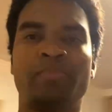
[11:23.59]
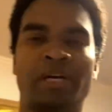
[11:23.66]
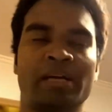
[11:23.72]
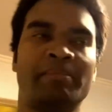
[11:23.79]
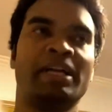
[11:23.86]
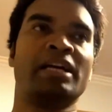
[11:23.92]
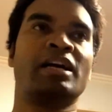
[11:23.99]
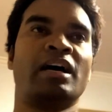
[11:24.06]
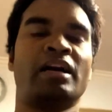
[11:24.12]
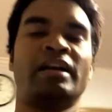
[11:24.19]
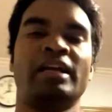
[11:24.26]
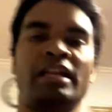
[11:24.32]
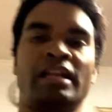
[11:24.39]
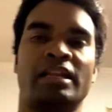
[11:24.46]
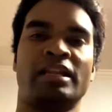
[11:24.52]
बड़े बड़े घर
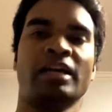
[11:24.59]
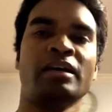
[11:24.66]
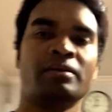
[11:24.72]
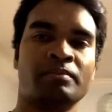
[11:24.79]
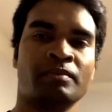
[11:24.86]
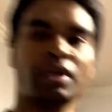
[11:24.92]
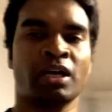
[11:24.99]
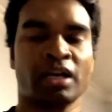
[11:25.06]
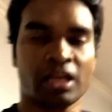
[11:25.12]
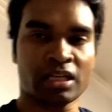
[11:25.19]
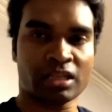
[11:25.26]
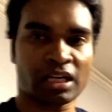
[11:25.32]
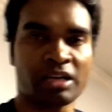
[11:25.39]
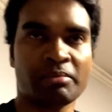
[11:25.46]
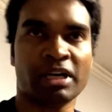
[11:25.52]
नहीं लेते हैं
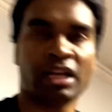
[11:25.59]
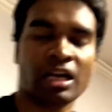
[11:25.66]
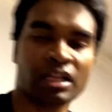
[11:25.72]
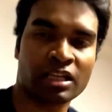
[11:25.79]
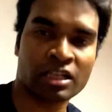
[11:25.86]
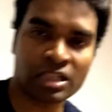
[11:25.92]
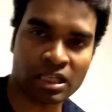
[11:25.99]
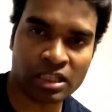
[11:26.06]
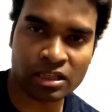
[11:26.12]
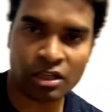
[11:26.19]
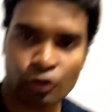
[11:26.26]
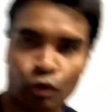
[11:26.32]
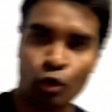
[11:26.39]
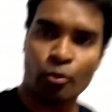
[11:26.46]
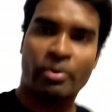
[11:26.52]
इतने ही बड़े रहते हैं ज़्यादातर
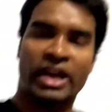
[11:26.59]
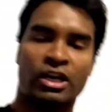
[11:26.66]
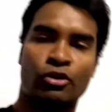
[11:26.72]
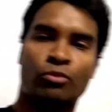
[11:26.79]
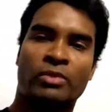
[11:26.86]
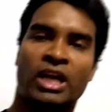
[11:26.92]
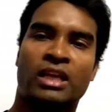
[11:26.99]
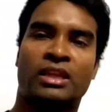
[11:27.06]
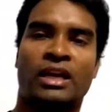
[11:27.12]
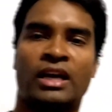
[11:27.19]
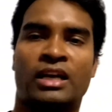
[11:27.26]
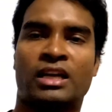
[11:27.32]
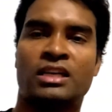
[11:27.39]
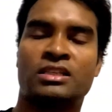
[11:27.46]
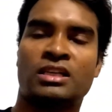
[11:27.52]
दो बेडरूम रहते हैं
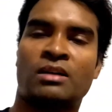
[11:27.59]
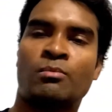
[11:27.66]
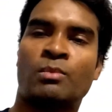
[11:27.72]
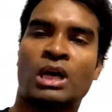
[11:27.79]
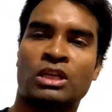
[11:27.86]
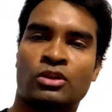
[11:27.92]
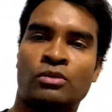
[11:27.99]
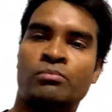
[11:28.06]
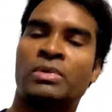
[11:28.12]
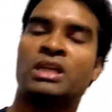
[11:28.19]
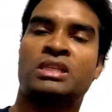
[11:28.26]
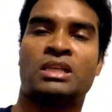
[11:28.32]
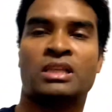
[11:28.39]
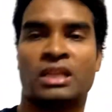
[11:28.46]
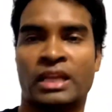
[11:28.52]
किचन बाथरूम
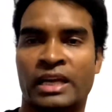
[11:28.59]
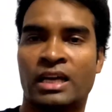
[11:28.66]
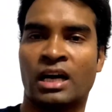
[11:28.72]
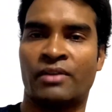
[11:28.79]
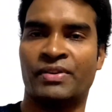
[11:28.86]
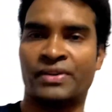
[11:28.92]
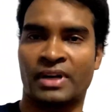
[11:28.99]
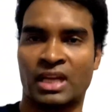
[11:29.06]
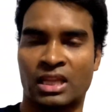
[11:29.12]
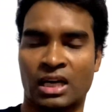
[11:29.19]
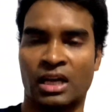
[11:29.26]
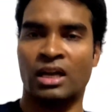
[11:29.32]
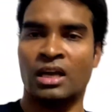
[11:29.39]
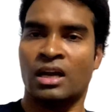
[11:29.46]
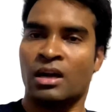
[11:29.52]
बस इतना ही काफ़ी रहता
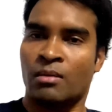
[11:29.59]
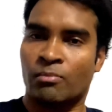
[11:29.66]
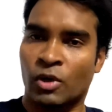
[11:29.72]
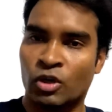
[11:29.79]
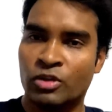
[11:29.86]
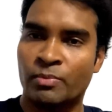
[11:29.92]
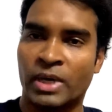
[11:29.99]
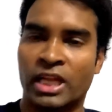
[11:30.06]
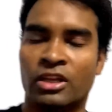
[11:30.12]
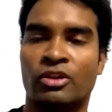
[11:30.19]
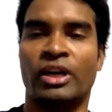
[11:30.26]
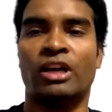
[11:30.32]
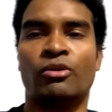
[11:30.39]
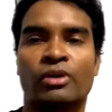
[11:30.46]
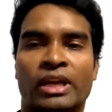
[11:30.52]
है बहुत बड़े तो
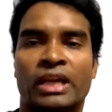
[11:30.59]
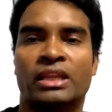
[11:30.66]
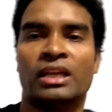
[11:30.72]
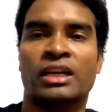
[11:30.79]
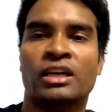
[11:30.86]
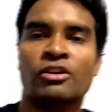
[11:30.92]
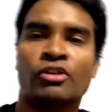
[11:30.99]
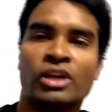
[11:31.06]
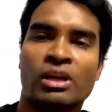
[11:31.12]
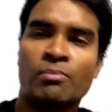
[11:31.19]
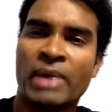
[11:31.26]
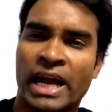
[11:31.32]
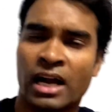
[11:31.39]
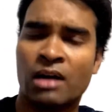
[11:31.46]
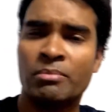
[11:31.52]
ये लोग लेते नहीं हैं क्योंकि
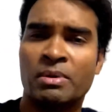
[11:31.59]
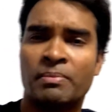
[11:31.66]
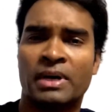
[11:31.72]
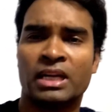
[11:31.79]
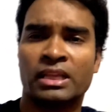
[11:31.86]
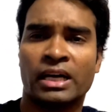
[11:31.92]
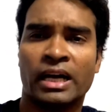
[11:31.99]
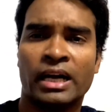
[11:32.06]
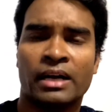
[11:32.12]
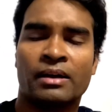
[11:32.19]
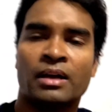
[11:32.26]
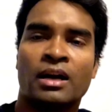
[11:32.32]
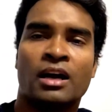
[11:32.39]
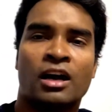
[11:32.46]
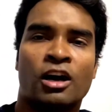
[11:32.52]
महंगा भी पड़ता है
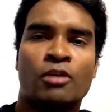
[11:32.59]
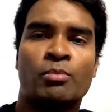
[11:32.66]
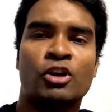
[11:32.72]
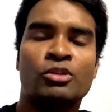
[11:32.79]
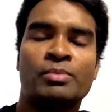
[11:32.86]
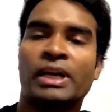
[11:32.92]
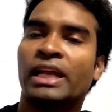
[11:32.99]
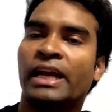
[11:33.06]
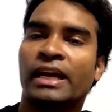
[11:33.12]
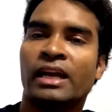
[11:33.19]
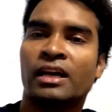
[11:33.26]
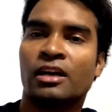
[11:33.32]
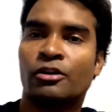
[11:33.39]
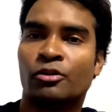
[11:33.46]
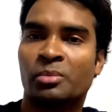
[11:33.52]
और बहुत बड़े लेके
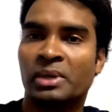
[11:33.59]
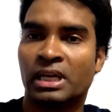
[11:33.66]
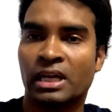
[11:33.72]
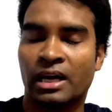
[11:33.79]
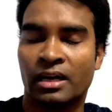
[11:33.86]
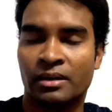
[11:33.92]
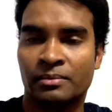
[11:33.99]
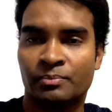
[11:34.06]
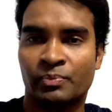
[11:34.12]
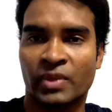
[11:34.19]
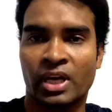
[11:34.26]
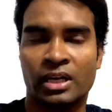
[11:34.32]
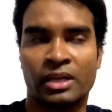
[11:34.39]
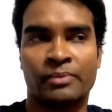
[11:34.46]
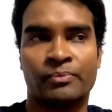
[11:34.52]
करोगे क्या
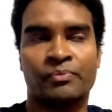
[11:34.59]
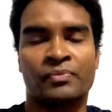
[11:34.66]
है नहीं